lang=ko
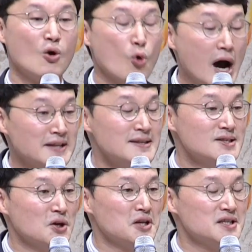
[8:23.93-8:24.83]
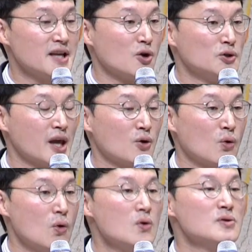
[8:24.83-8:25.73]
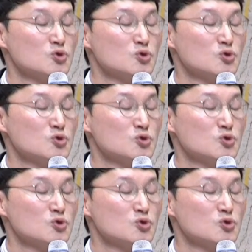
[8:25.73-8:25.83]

완전히 제거되고